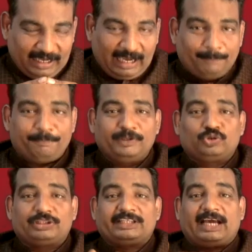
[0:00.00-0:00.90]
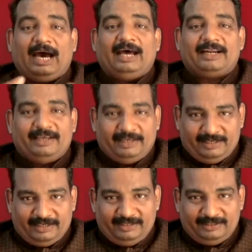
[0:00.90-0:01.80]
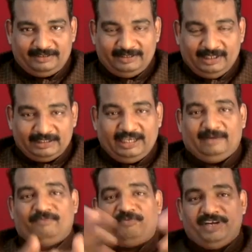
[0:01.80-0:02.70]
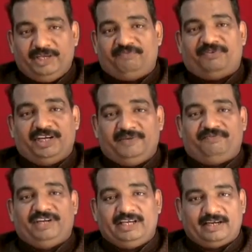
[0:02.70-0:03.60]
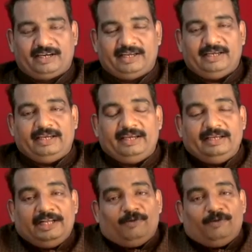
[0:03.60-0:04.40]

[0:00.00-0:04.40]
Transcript: आप जो दिखा रहे हैं कि हम फ्री फ्री फ्री कर रहे हैं